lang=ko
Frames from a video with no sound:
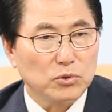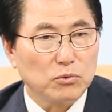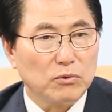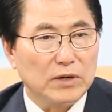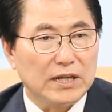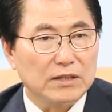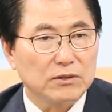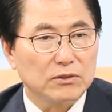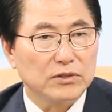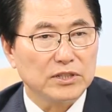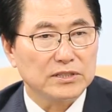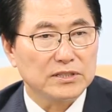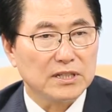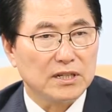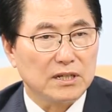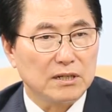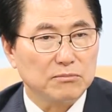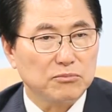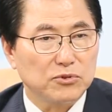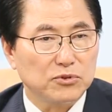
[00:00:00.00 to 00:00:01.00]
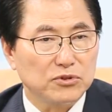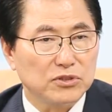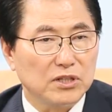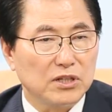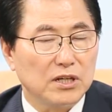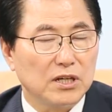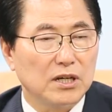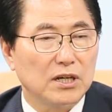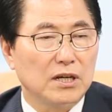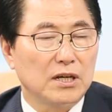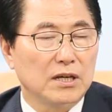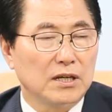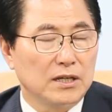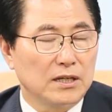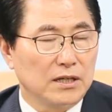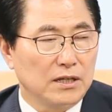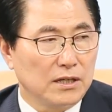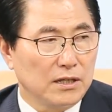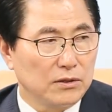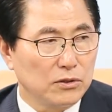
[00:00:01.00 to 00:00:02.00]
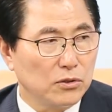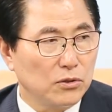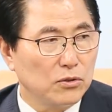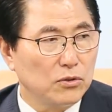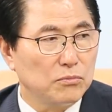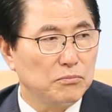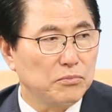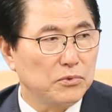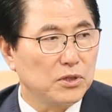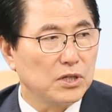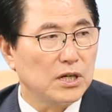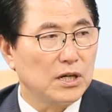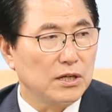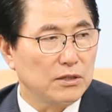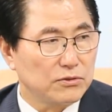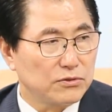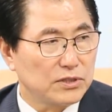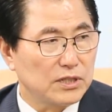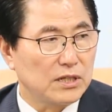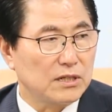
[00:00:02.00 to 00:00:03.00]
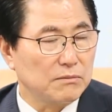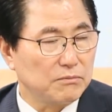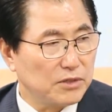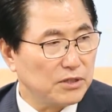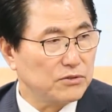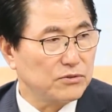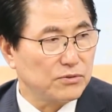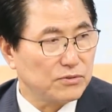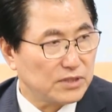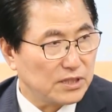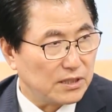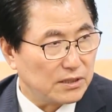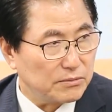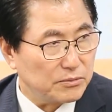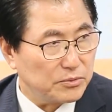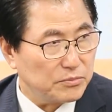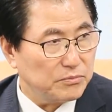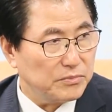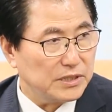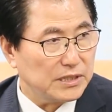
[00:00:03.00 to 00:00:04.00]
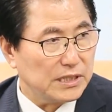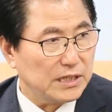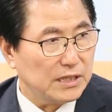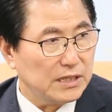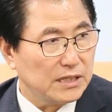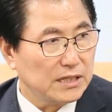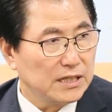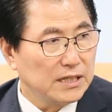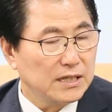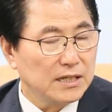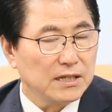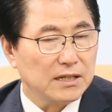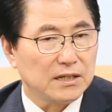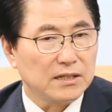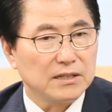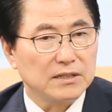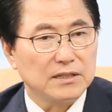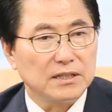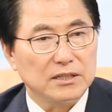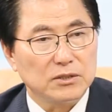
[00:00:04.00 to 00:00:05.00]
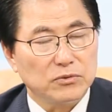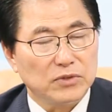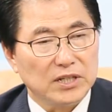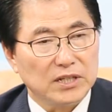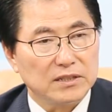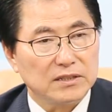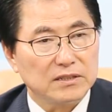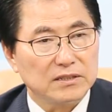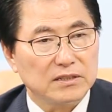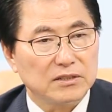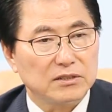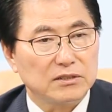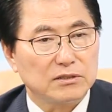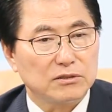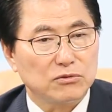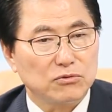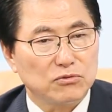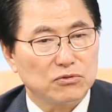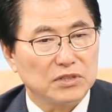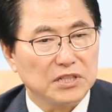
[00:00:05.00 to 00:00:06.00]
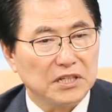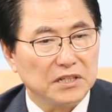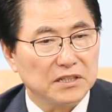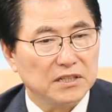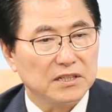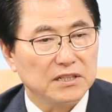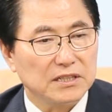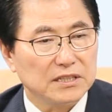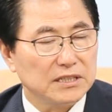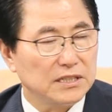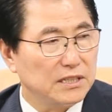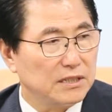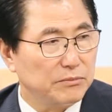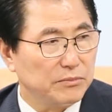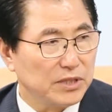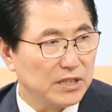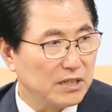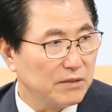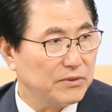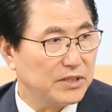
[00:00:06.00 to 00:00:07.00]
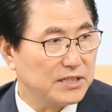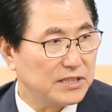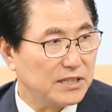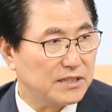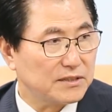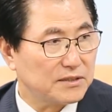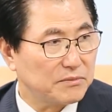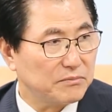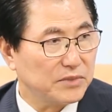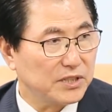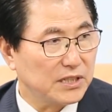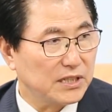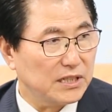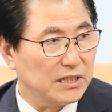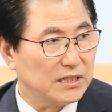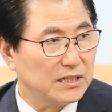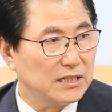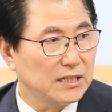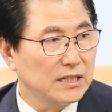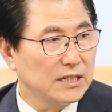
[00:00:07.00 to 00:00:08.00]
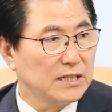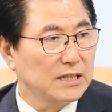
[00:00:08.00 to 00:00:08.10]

우리 완도의 산업 구조가 농업과 수산업과 축산업입니다. 그런데 이와 같은 것들은 국내 경기에 민감하지 않습니까?